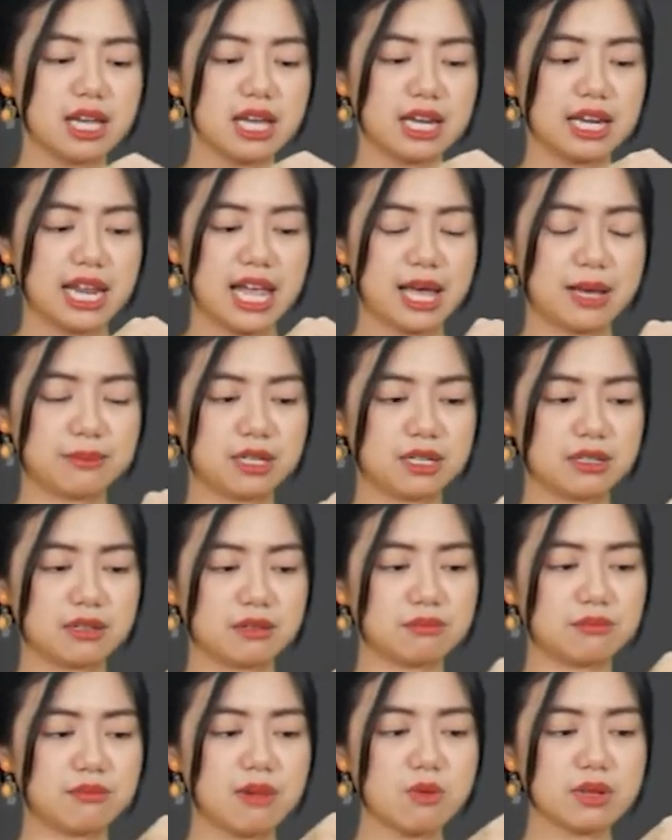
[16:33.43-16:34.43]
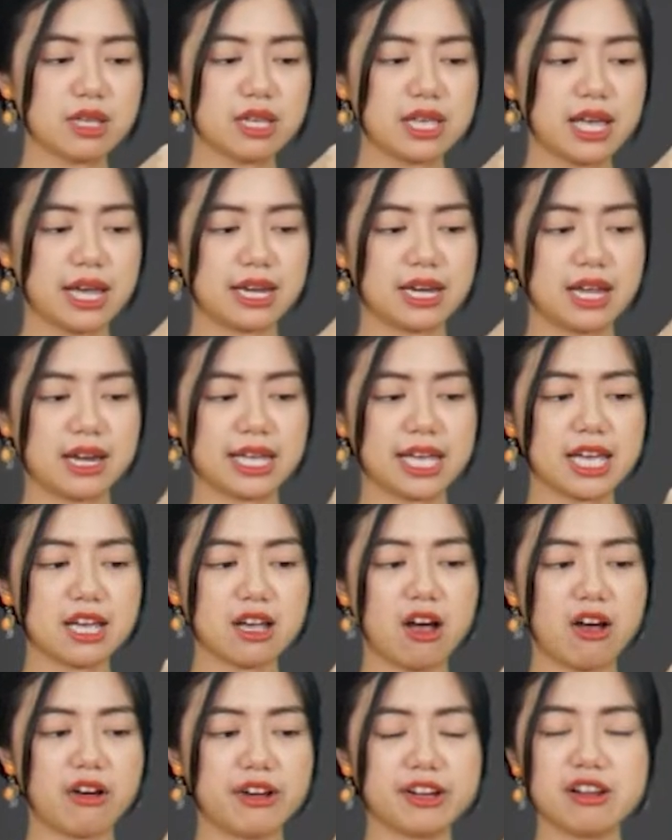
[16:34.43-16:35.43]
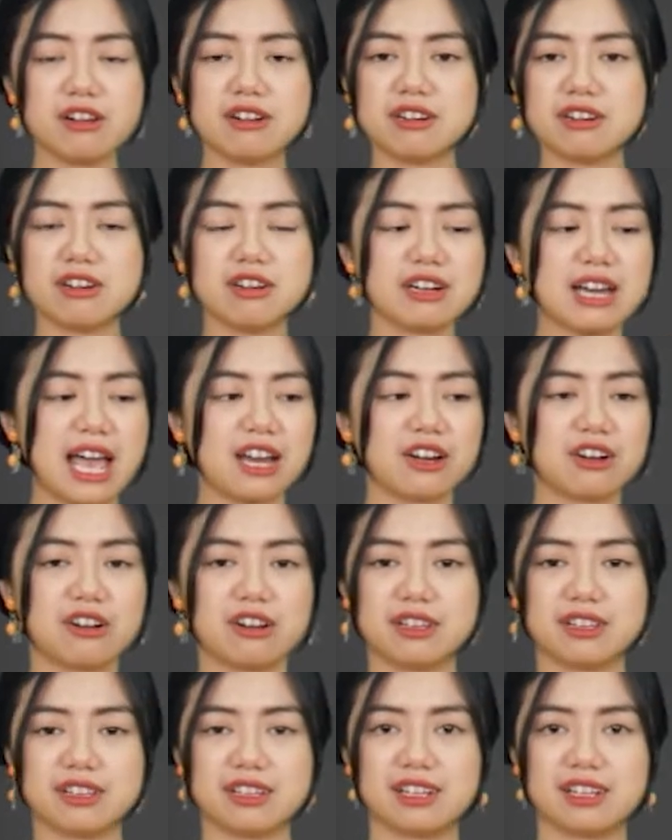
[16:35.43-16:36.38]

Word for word: là mình bóc như vậy nè là cái gói nó nó ra rồi